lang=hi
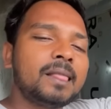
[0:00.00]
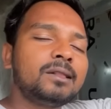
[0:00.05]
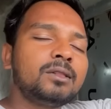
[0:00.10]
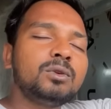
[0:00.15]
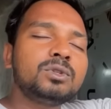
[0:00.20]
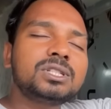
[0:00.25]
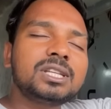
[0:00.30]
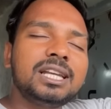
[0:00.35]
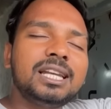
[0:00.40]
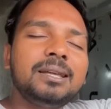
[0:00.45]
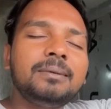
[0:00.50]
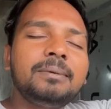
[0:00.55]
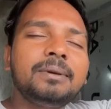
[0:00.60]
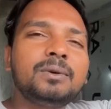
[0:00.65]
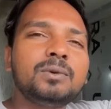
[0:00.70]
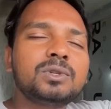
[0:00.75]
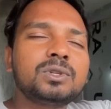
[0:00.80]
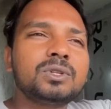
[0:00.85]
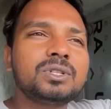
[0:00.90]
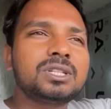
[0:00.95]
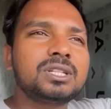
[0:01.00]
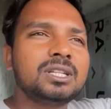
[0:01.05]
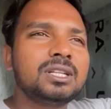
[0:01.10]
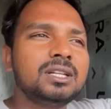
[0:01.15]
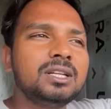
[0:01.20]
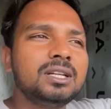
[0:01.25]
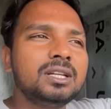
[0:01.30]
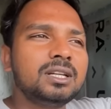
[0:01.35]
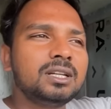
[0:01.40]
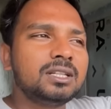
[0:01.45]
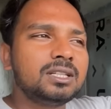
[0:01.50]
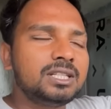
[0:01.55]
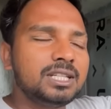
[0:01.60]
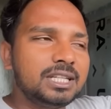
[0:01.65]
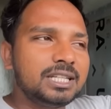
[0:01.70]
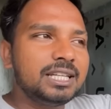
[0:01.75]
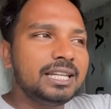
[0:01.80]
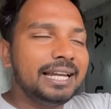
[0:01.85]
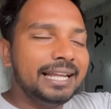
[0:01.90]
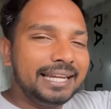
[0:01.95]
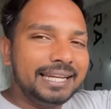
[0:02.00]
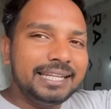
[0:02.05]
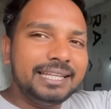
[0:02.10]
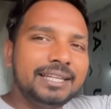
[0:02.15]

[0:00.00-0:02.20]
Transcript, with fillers: उसके लिए भी कुछ कुछ चीज़ें लेनी